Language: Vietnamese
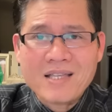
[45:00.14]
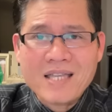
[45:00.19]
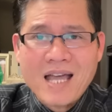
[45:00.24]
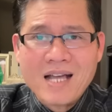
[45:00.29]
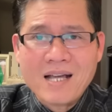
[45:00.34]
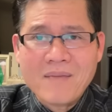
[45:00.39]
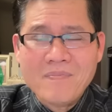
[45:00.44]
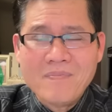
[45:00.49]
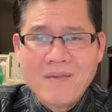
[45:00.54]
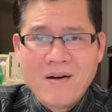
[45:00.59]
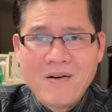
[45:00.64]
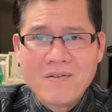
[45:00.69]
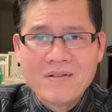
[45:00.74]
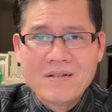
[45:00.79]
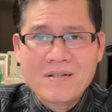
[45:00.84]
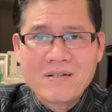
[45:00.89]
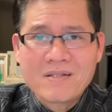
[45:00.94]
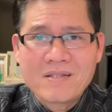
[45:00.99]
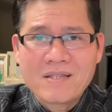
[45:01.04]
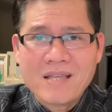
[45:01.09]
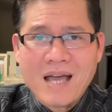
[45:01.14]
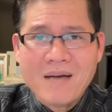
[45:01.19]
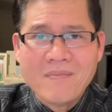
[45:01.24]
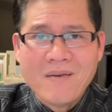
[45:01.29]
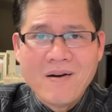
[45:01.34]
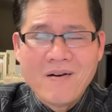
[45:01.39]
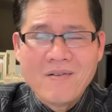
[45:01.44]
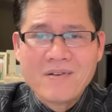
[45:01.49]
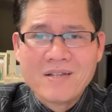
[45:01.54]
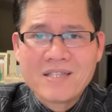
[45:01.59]
nhà cấp 4 giả
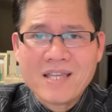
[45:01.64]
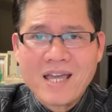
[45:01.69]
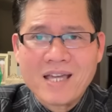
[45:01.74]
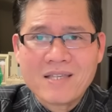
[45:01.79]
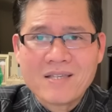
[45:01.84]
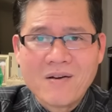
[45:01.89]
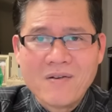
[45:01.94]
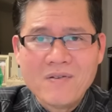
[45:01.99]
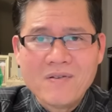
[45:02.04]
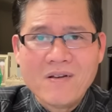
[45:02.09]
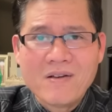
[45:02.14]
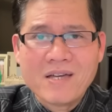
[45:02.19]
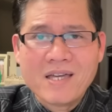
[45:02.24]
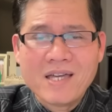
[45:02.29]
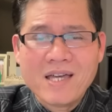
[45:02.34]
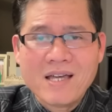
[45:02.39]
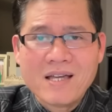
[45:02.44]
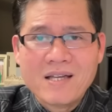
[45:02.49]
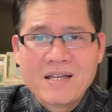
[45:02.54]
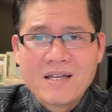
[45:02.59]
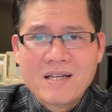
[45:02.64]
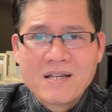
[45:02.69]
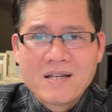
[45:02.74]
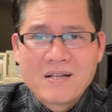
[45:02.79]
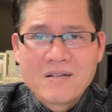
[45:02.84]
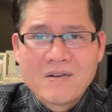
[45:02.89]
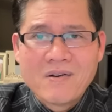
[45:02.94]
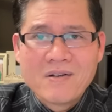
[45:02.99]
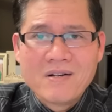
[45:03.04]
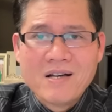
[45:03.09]
bộ là chạy trốn ở kia
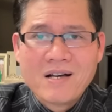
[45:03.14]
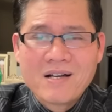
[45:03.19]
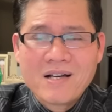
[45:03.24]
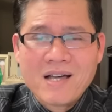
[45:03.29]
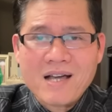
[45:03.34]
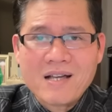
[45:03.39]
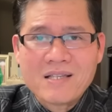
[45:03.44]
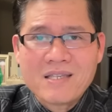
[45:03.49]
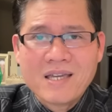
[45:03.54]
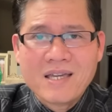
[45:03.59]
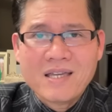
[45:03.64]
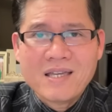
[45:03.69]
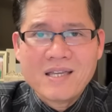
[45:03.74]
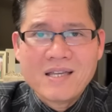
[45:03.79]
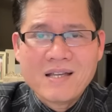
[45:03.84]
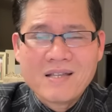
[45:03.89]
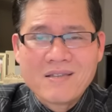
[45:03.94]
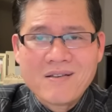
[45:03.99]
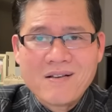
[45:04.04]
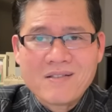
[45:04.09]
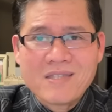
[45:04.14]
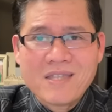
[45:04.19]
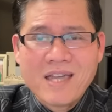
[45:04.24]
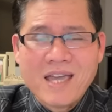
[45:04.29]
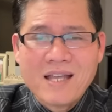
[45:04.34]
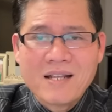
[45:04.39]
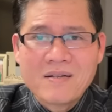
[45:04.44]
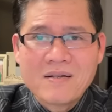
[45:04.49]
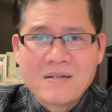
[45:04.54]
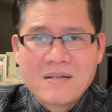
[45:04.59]
rồi được các chị cho
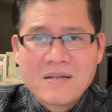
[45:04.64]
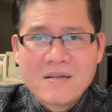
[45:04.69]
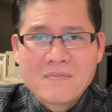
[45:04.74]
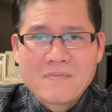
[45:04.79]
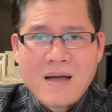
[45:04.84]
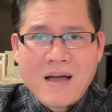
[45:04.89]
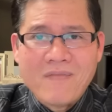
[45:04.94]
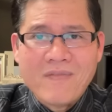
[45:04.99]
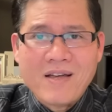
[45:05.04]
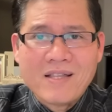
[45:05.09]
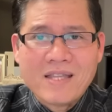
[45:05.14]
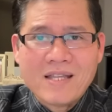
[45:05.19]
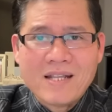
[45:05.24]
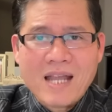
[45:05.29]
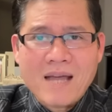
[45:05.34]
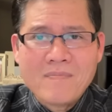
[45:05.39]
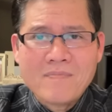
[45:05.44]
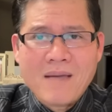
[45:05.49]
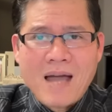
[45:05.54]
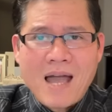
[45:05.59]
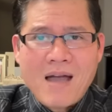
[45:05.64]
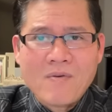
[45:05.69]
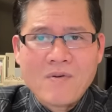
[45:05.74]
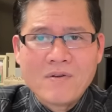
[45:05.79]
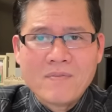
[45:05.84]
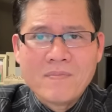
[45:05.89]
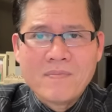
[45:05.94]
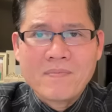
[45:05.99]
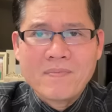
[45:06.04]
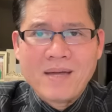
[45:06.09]
tiền bảo vệ Việt Nam bảo
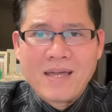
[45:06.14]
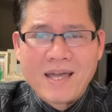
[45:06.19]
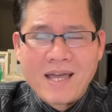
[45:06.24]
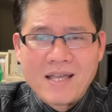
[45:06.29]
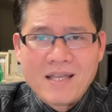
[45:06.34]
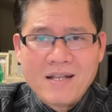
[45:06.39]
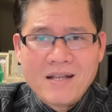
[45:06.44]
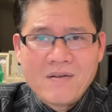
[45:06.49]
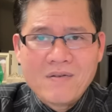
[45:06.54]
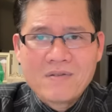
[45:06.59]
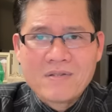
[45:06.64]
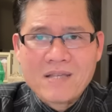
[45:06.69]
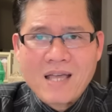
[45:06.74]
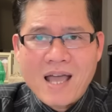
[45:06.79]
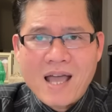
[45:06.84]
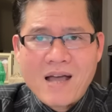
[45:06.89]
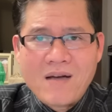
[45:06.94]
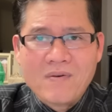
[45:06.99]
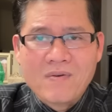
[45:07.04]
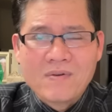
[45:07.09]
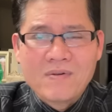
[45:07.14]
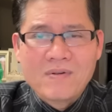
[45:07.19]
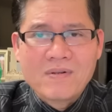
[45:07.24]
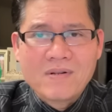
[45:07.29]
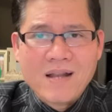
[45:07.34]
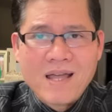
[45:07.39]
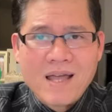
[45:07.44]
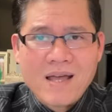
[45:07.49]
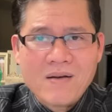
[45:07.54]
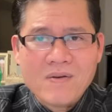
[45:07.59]
con mẹ gì đâu xảo
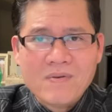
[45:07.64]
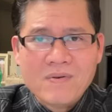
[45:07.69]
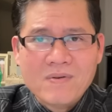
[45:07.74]
láo